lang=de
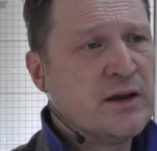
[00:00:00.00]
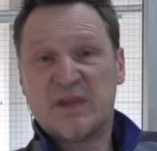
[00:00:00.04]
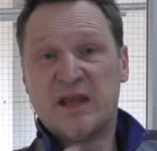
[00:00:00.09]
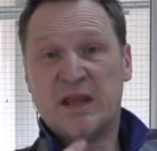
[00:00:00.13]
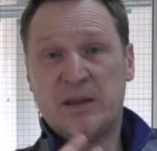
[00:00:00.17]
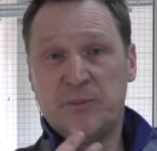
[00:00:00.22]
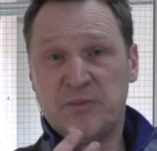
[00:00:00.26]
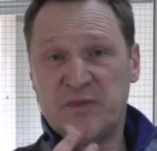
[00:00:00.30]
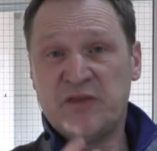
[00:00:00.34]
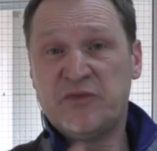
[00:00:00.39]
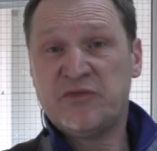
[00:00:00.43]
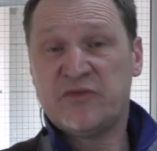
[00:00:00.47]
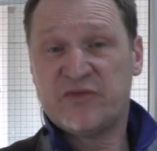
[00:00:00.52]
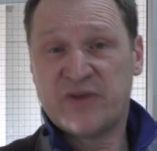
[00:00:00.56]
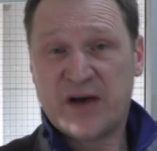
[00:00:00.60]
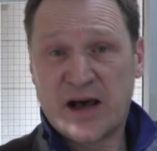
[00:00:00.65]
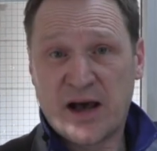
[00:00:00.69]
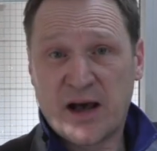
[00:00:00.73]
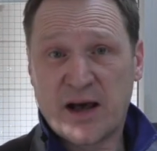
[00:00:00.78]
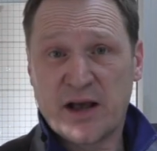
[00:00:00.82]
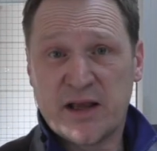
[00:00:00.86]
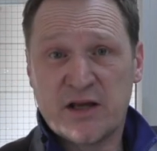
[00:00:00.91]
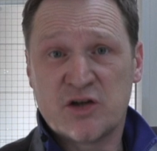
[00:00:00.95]
eben die
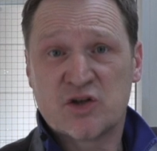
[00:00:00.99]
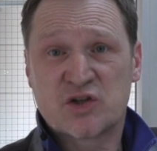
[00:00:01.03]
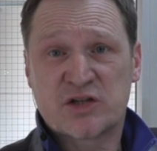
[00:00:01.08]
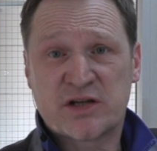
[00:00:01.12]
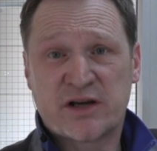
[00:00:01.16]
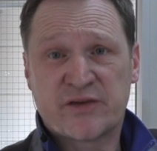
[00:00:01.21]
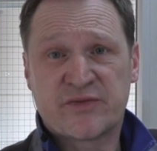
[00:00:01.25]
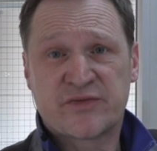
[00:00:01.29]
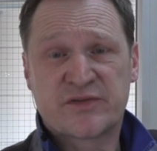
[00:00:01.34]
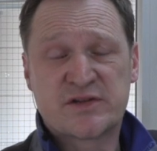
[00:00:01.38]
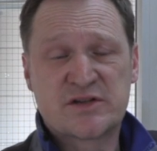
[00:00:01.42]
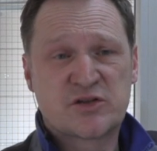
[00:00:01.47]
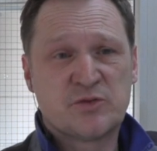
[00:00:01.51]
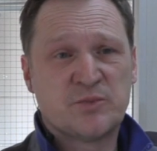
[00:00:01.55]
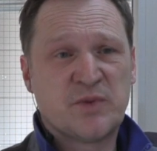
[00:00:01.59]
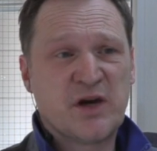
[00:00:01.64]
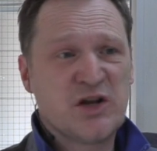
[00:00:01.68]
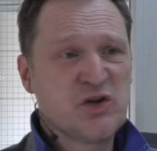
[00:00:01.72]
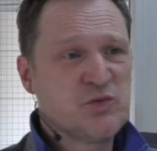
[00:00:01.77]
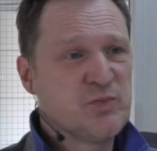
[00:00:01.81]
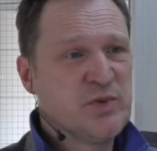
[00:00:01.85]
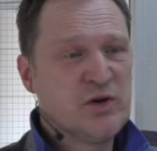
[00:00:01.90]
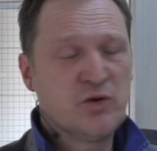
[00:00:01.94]
Fahreigenschaften zum
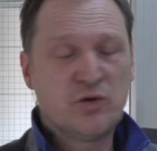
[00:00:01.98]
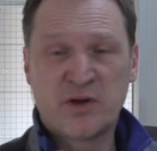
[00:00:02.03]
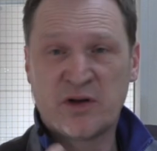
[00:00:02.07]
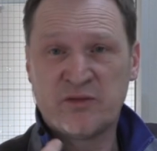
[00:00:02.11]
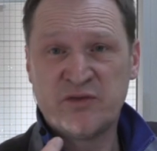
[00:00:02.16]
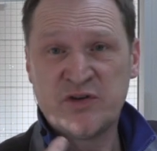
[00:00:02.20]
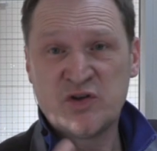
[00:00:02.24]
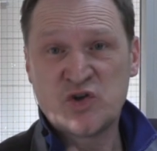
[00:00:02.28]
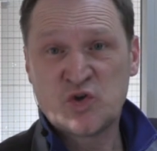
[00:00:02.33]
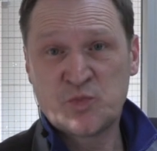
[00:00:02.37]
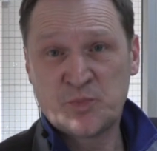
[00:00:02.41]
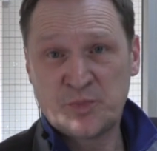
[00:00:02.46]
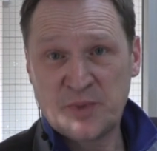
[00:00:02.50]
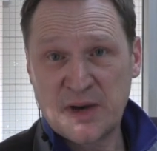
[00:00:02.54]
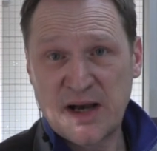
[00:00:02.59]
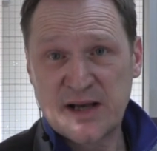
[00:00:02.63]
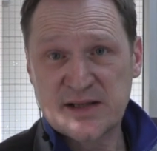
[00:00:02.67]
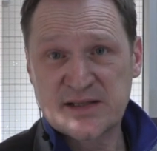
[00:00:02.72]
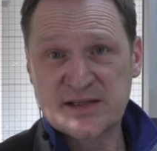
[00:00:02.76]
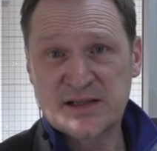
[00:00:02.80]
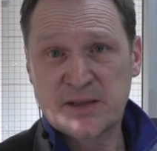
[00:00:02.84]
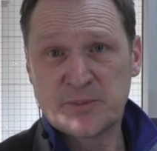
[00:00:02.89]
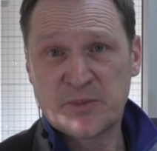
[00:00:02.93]
Beispiel oder wie
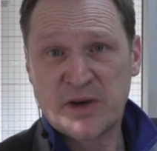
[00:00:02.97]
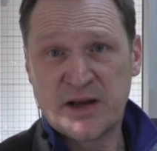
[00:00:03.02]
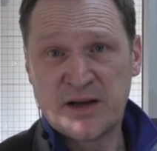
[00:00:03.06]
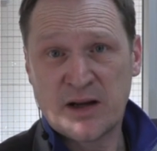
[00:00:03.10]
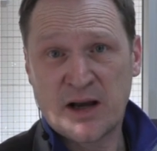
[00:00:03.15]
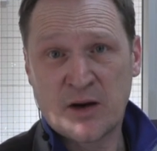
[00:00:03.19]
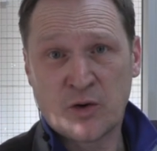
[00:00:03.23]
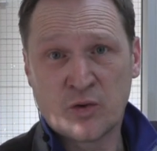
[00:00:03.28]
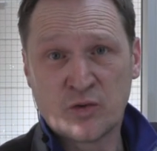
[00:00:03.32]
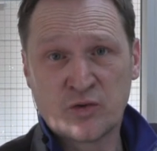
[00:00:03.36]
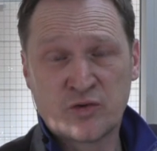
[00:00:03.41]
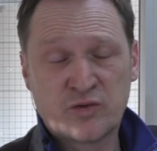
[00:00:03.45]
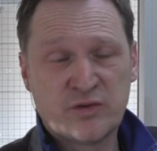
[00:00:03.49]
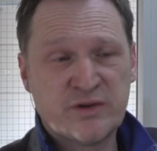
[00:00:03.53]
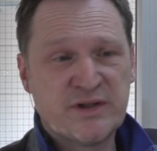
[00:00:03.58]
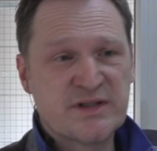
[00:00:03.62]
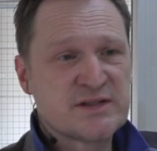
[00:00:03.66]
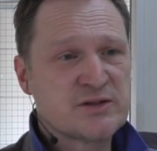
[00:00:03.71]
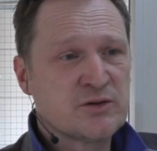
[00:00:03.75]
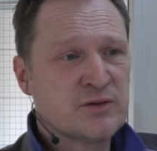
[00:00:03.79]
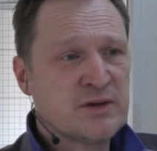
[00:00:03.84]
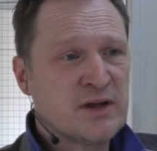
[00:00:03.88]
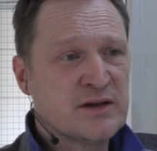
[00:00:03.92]
sparsam ein Auto
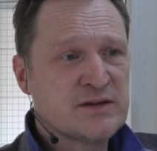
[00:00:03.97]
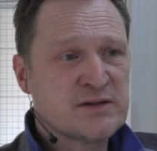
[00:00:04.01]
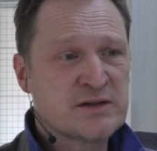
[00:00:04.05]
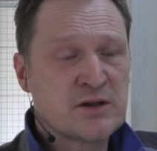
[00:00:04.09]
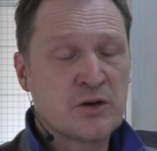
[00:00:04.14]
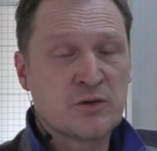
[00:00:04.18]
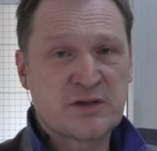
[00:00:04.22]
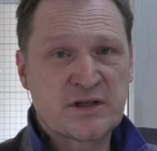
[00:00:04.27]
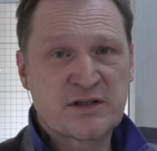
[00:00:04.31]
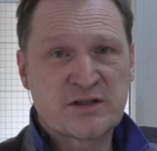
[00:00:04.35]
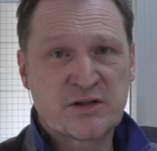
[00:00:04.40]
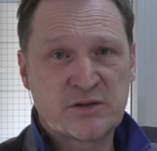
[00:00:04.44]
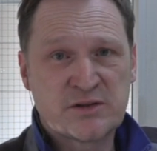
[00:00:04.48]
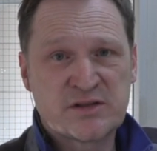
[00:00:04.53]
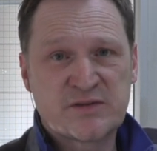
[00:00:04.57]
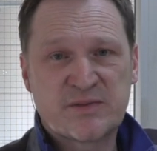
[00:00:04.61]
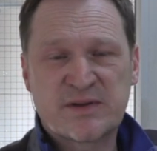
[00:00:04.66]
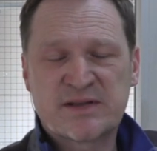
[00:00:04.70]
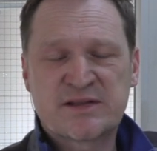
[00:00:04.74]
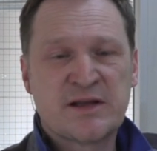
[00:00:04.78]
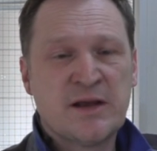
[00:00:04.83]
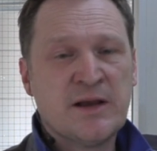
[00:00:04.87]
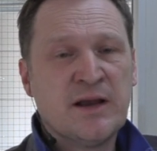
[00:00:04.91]
ist oder, oder sonst
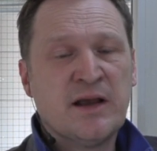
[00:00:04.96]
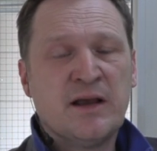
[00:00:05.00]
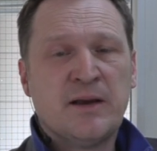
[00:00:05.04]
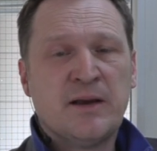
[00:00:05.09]
was.